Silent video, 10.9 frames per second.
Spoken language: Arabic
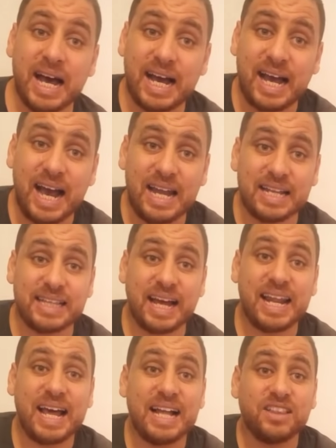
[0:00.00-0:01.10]
غلط
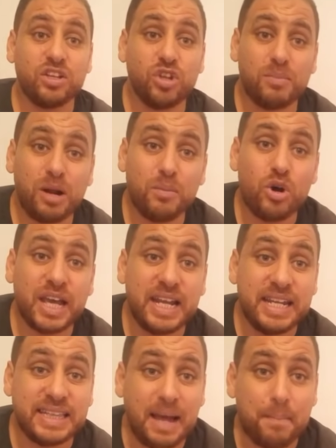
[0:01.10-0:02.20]
على خاطر نورمالمون
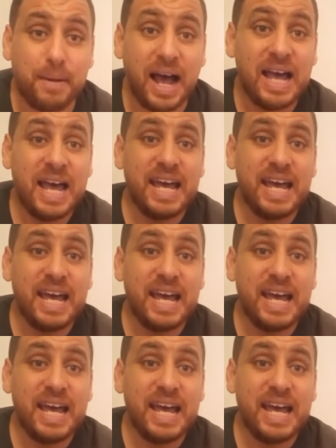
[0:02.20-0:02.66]
كان يتبع